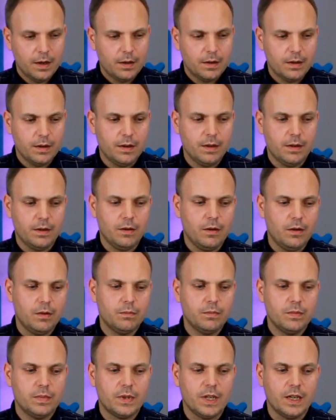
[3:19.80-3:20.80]
E,
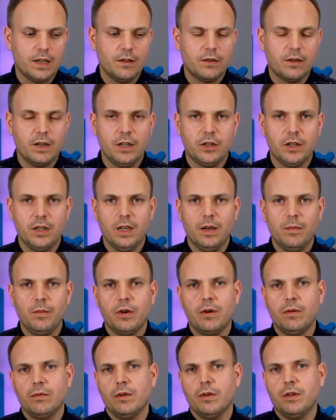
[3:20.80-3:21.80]
takie skojarzenia
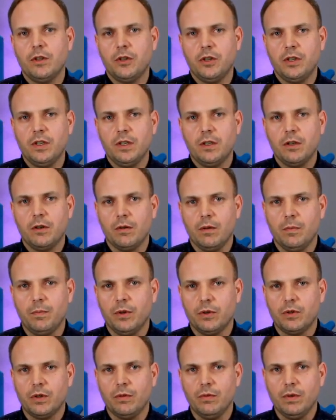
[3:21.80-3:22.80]
mogą dotyczyć nie tylko
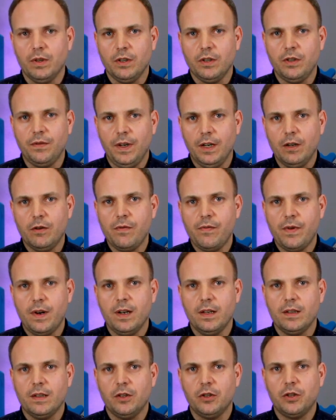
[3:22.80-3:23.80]
poszczególnych dźwięków,
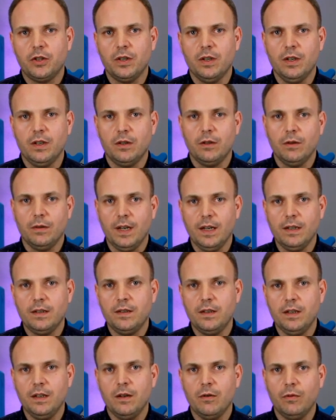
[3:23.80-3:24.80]
ale też
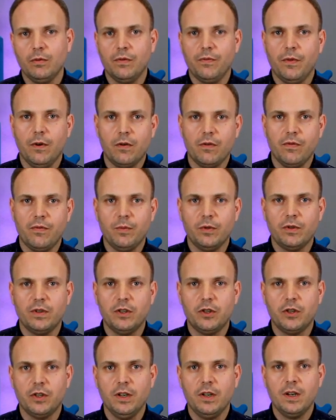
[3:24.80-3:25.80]
tonacji, utworów
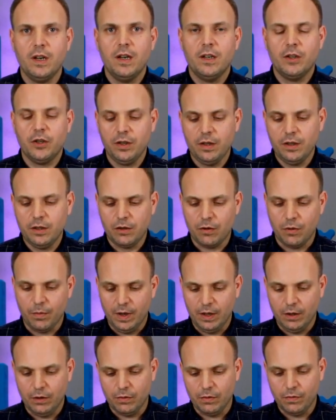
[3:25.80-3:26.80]
muzycznych czy
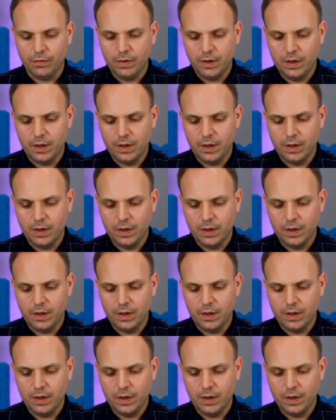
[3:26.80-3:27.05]
instrumentów.